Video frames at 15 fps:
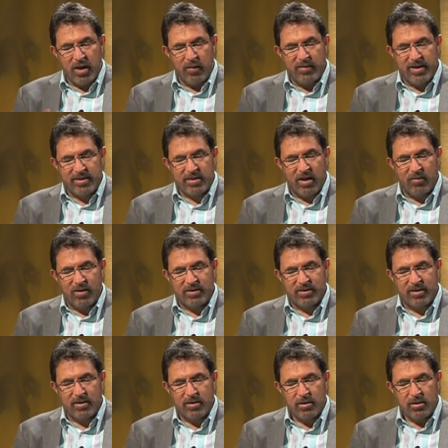devlet
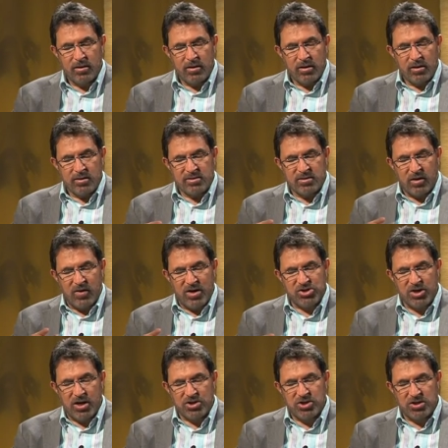devlete
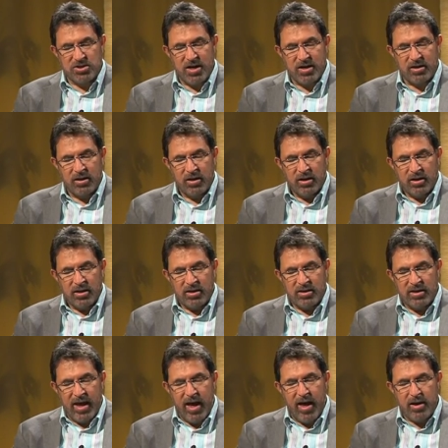savaş açacak,
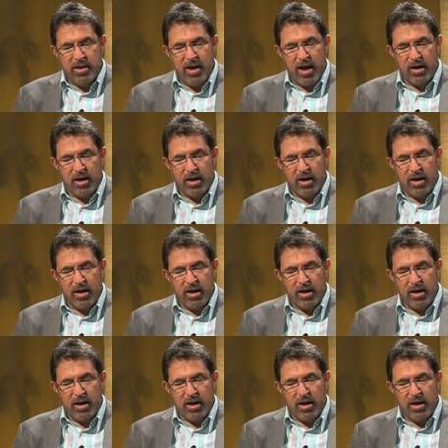yer